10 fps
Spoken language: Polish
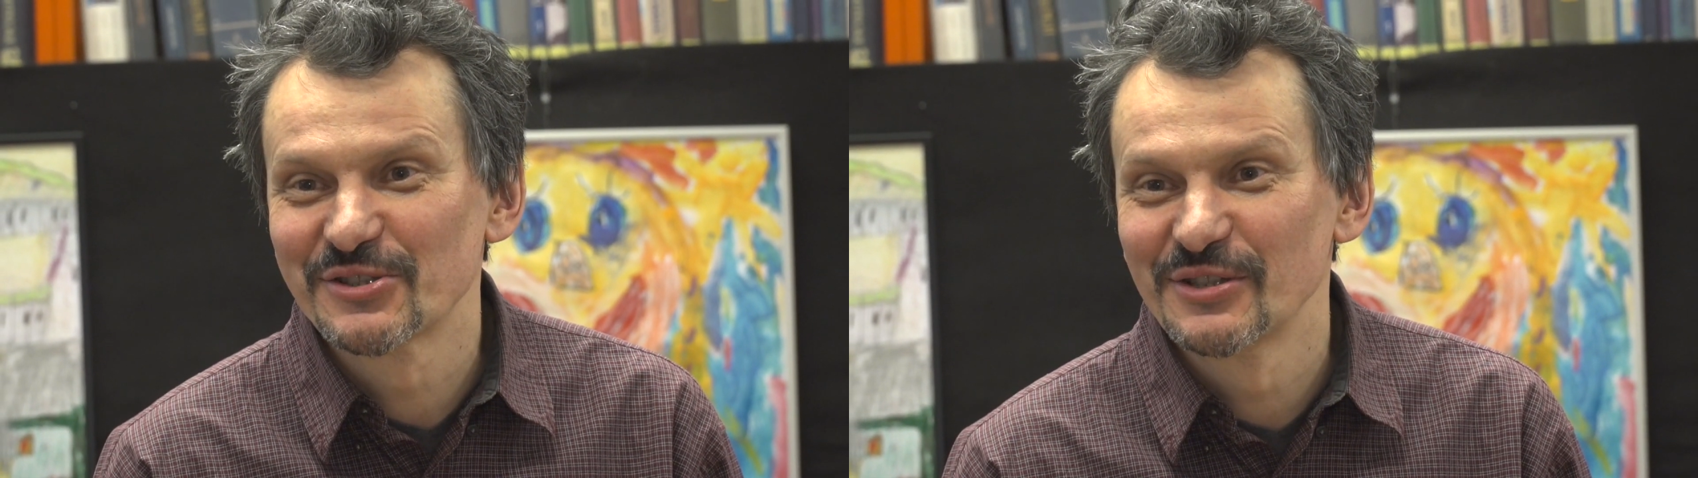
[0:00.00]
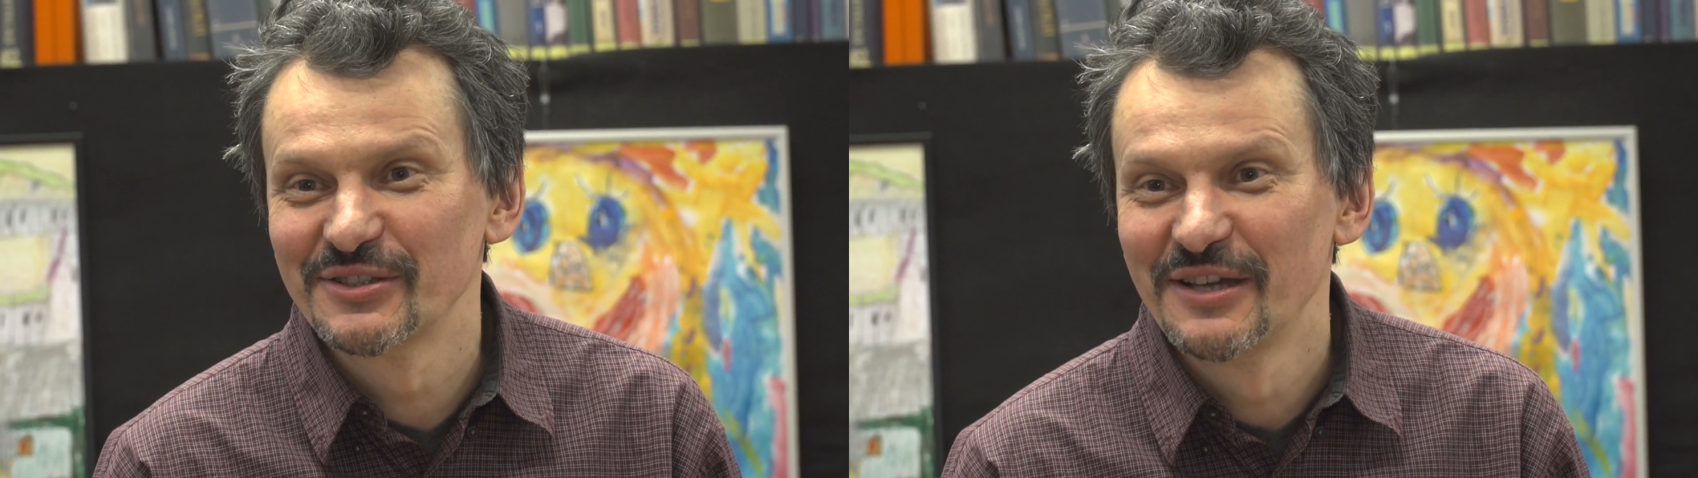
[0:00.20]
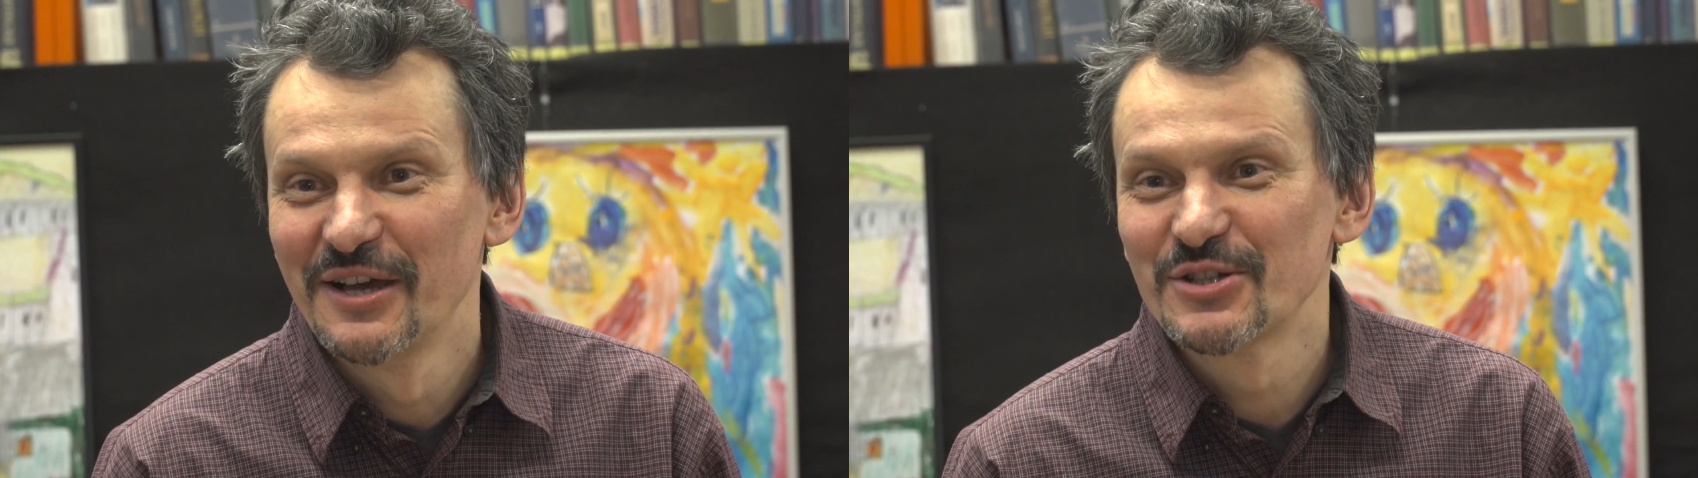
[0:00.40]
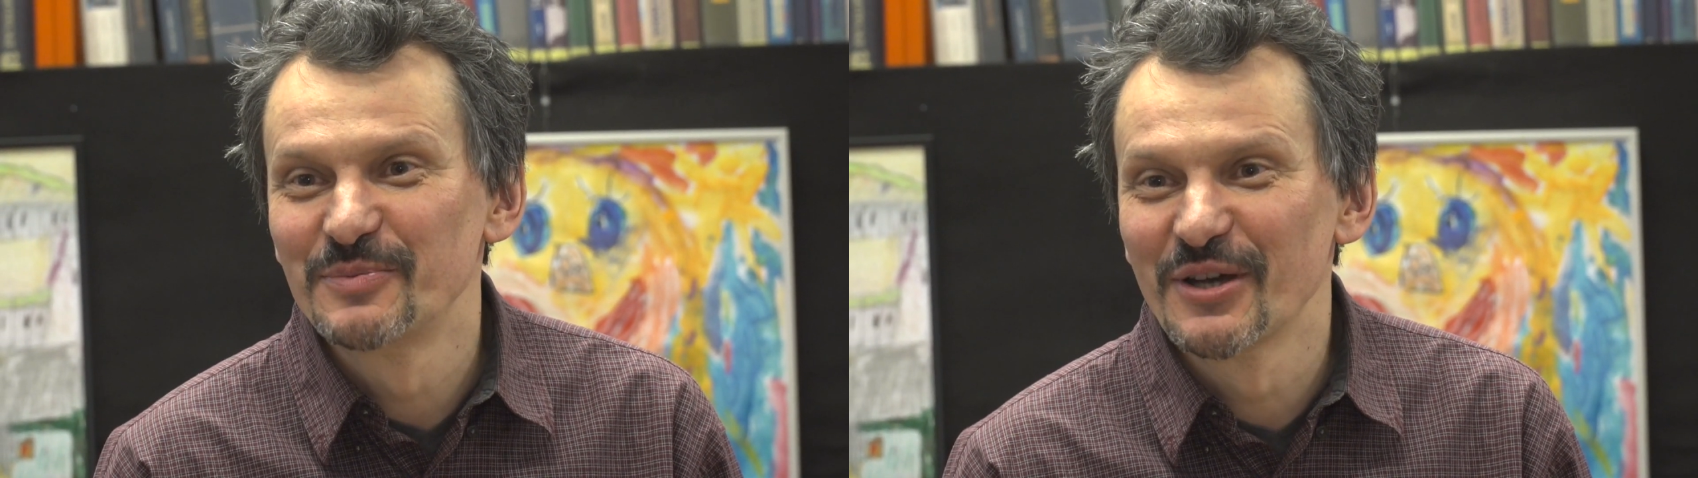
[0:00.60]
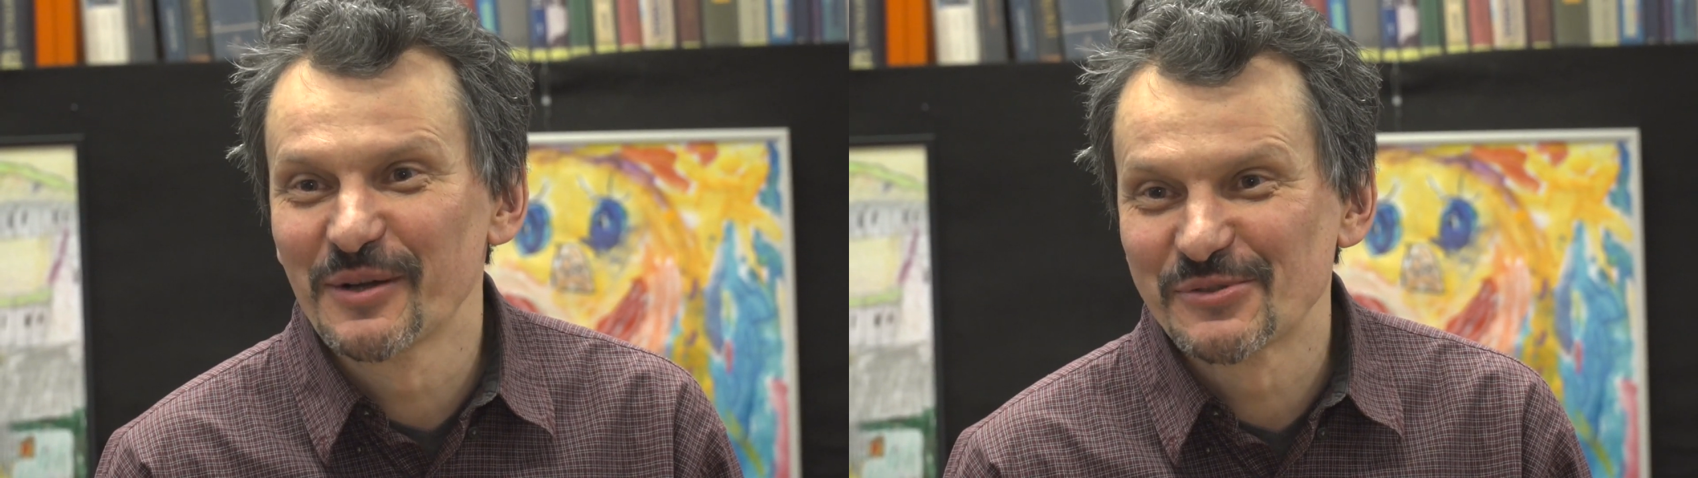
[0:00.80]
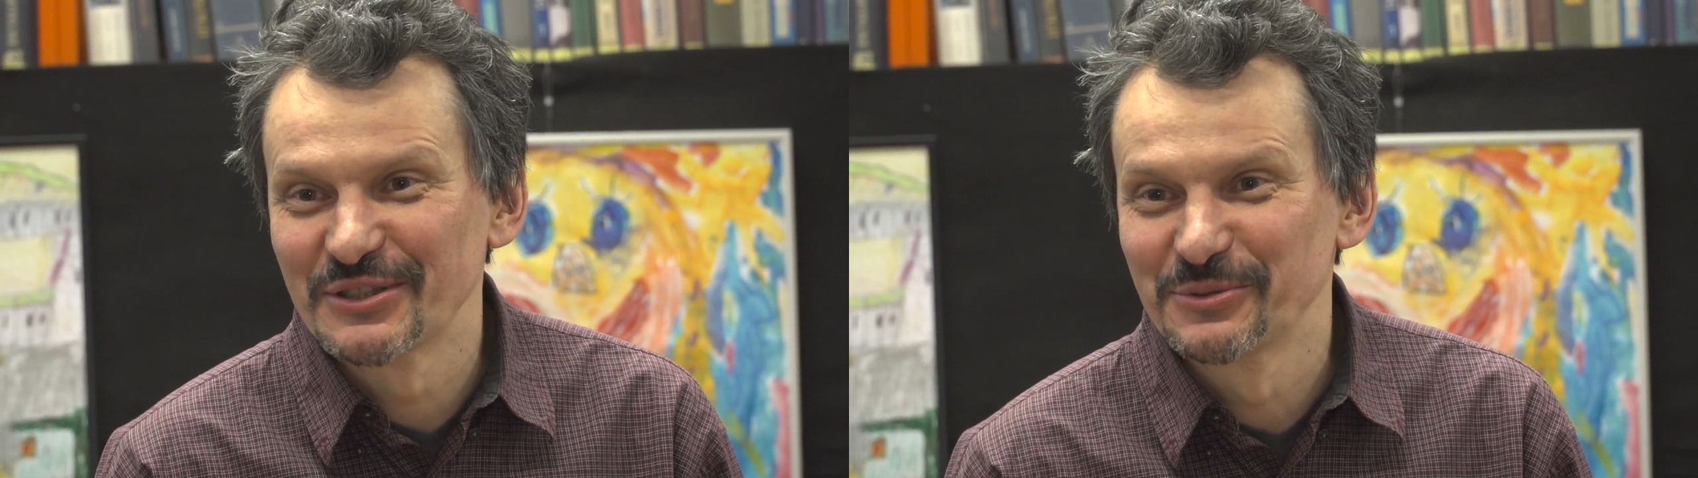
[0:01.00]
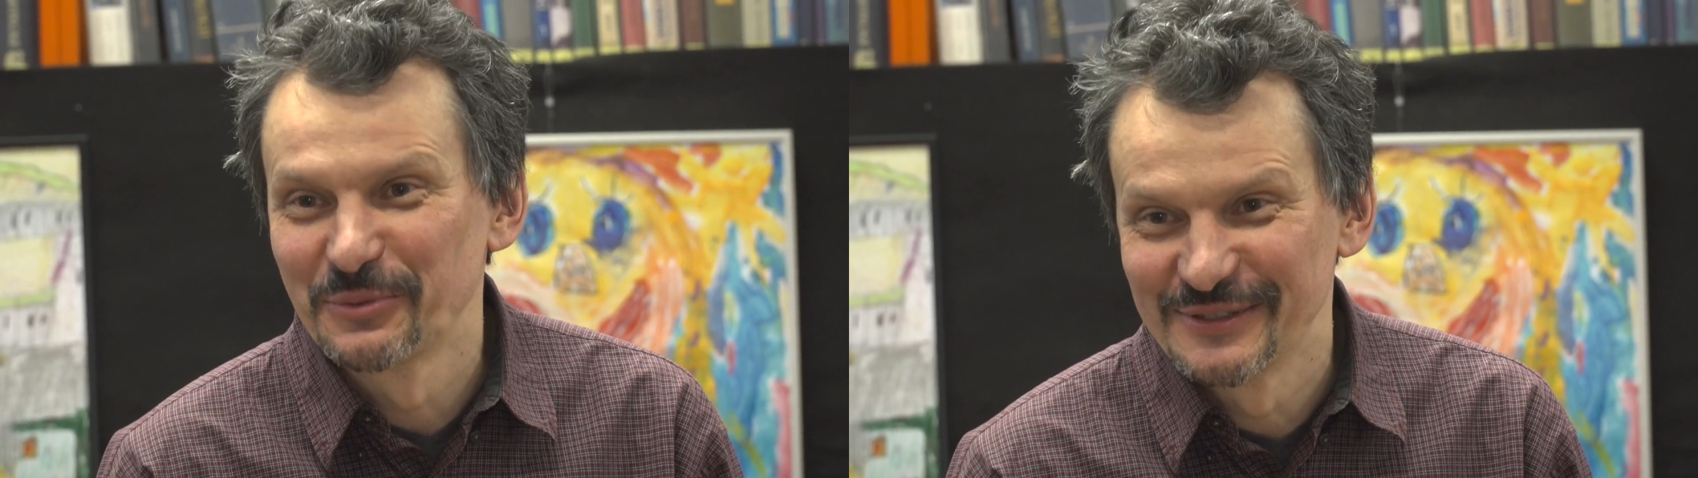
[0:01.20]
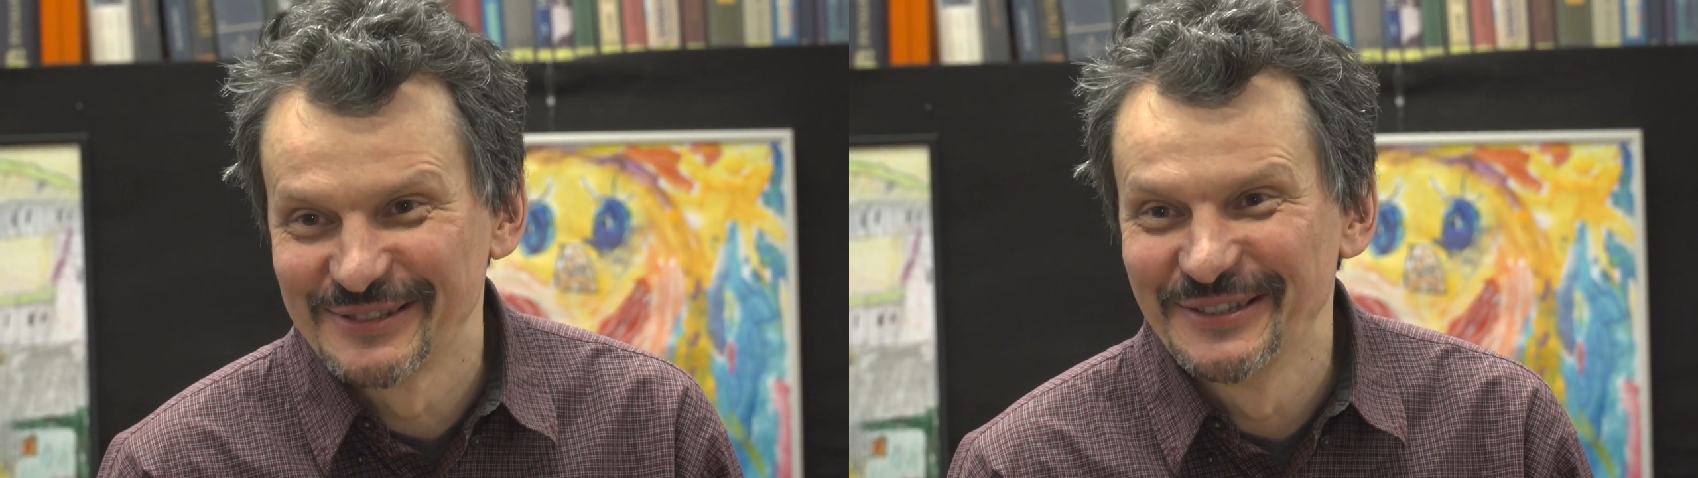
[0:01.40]
czyli śmiech przez
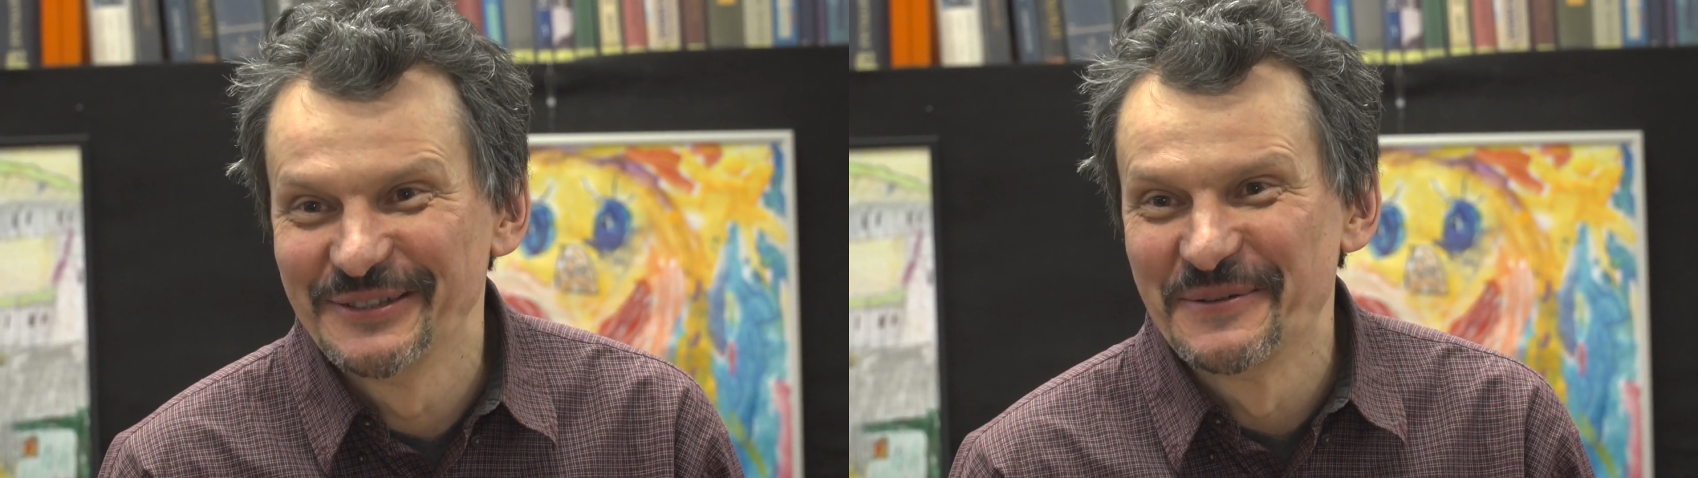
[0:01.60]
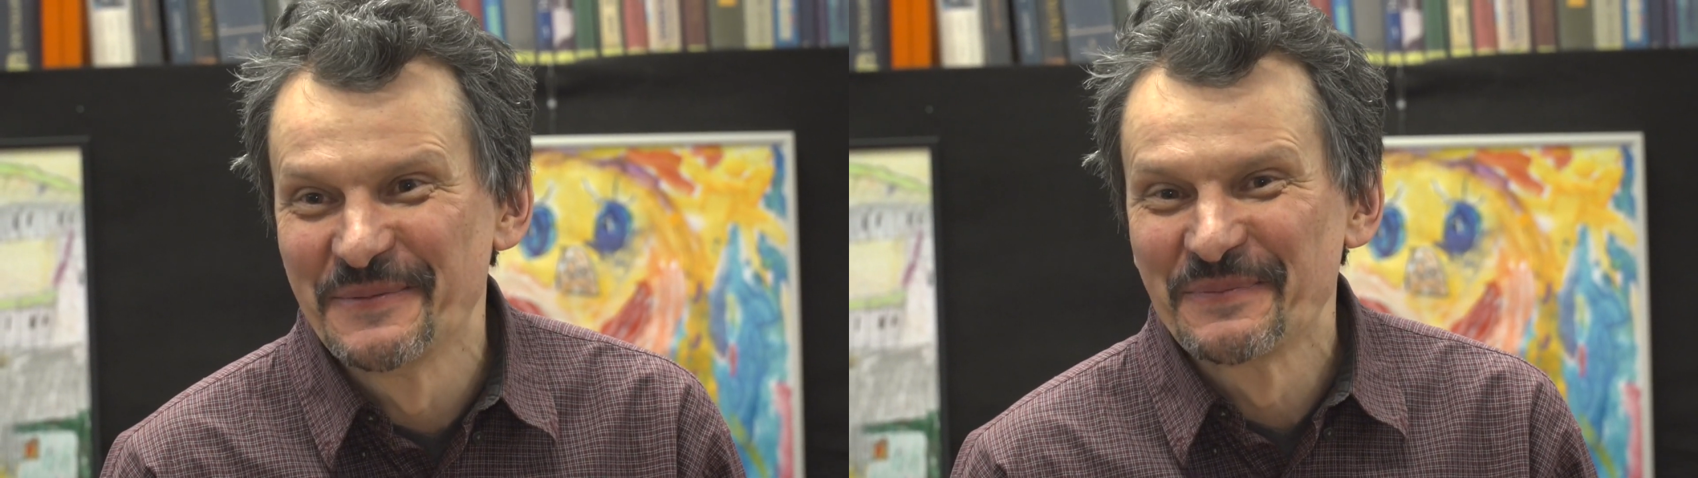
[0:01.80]
łzy.